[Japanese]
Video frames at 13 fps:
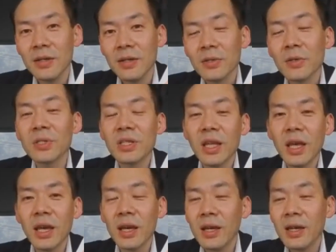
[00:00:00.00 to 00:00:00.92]
そし
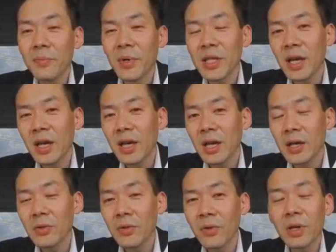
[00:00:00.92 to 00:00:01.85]
てまた世
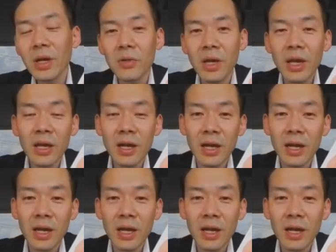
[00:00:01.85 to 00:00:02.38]
の中の変化